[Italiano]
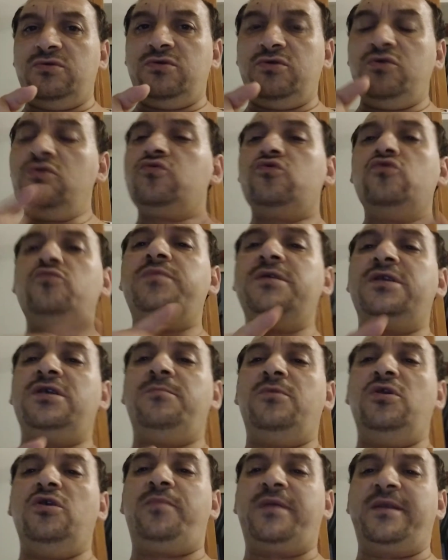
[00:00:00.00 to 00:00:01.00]
YouTube
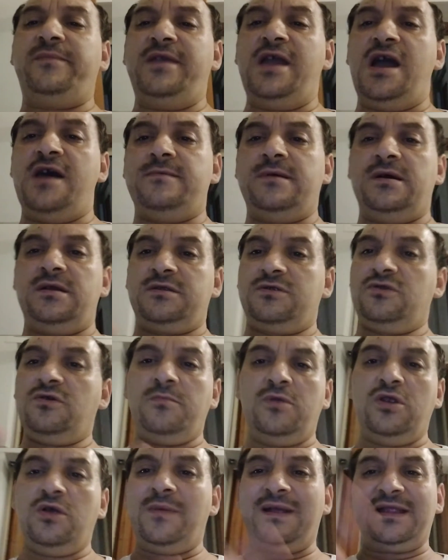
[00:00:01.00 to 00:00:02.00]
non me lo premiava,
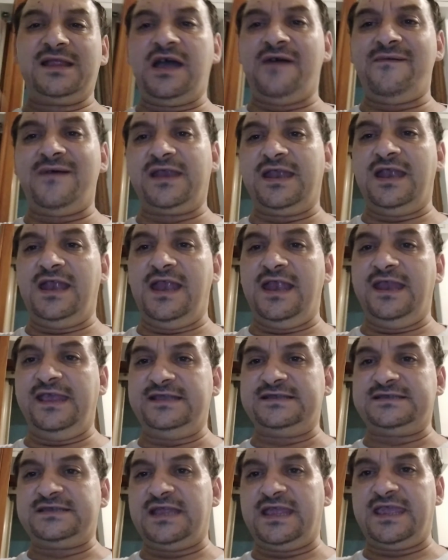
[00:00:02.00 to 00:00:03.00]
non me lo mandava nelle
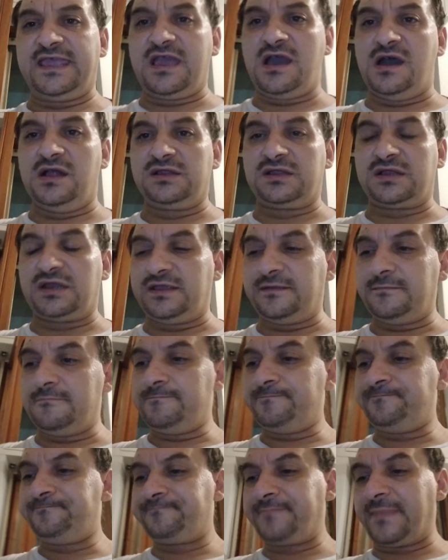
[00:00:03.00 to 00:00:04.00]
liste degli altri.
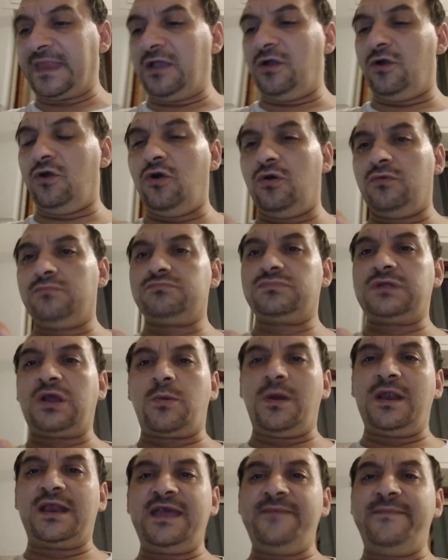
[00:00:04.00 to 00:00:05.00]
Da
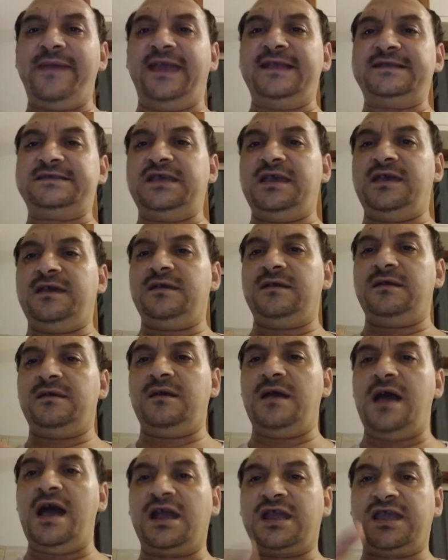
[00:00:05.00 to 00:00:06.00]
qualche mese
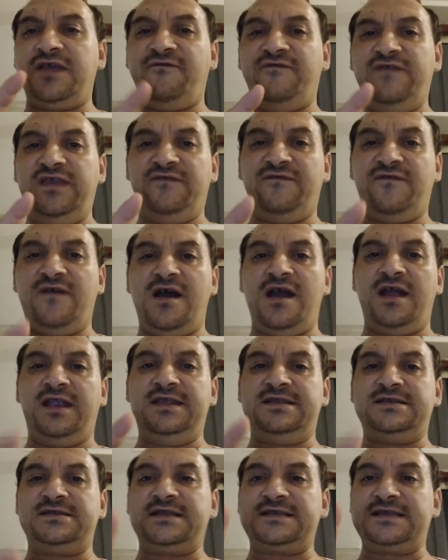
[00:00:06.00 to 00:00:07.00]
anche FIFA ha
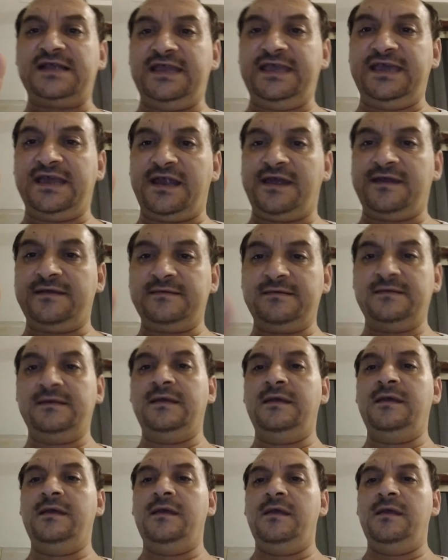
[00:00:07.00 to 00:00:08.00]
iniziato a salire
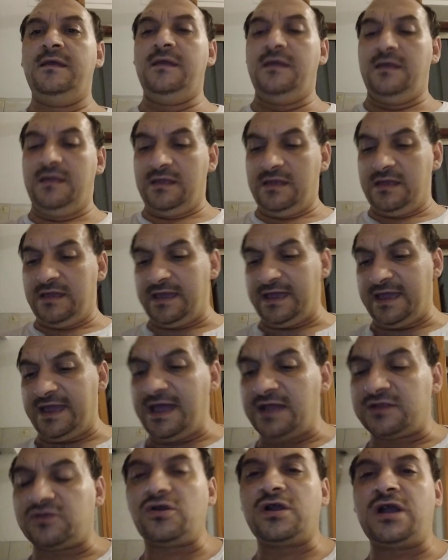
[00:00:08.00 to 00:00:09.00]
e
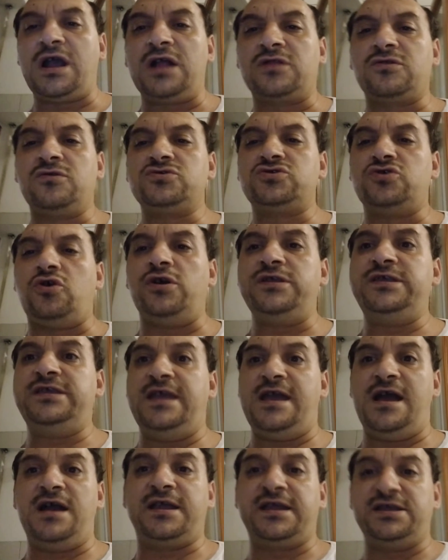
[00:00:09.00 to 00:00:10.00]
ha toccato
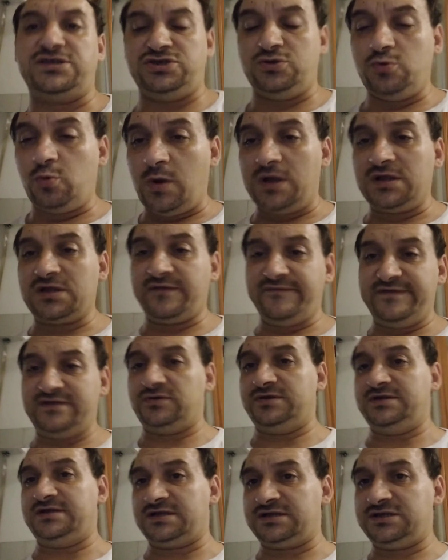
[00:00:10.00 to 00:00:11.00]
soglie anche 50
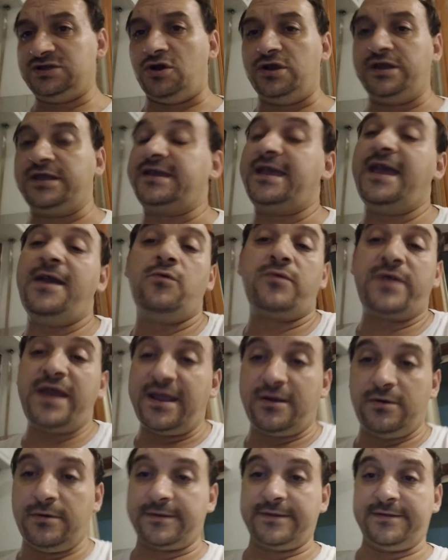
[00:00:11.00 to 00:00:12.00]
visualizzazioni, che è un
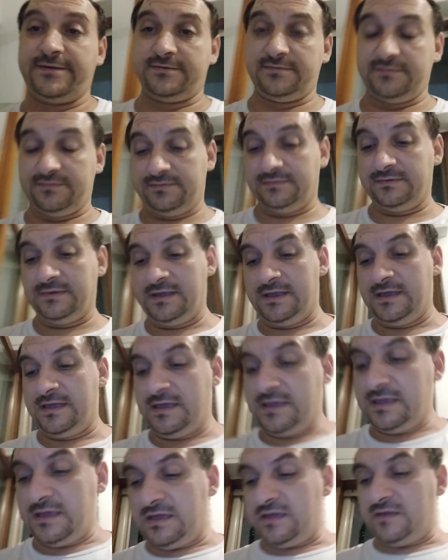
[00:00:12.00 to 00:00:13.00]
record
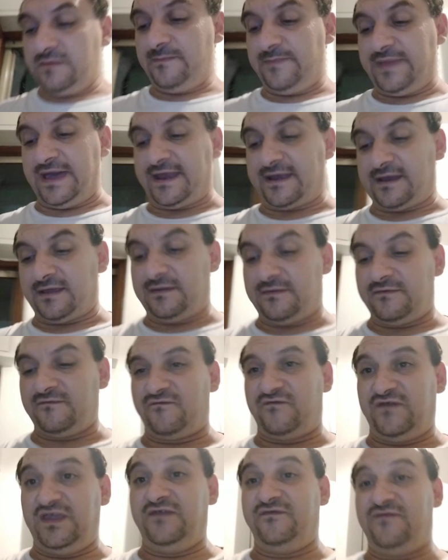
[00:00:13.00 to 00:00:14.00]
per
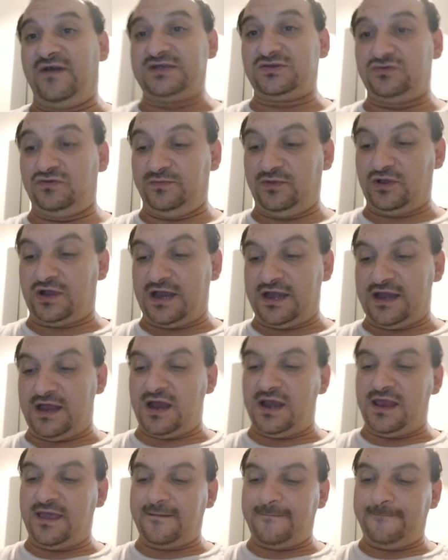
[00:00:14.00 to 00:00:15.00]
FIFA sul mio
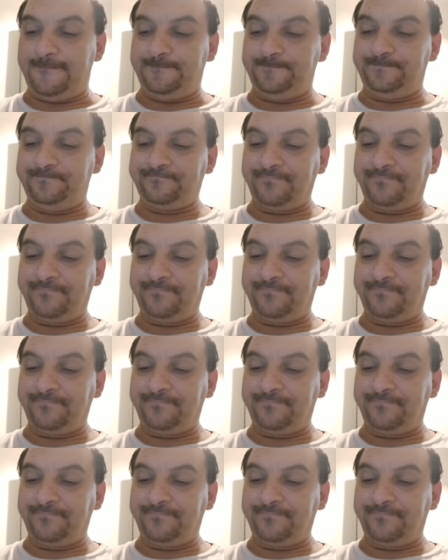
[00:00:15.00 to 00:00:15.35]
canale.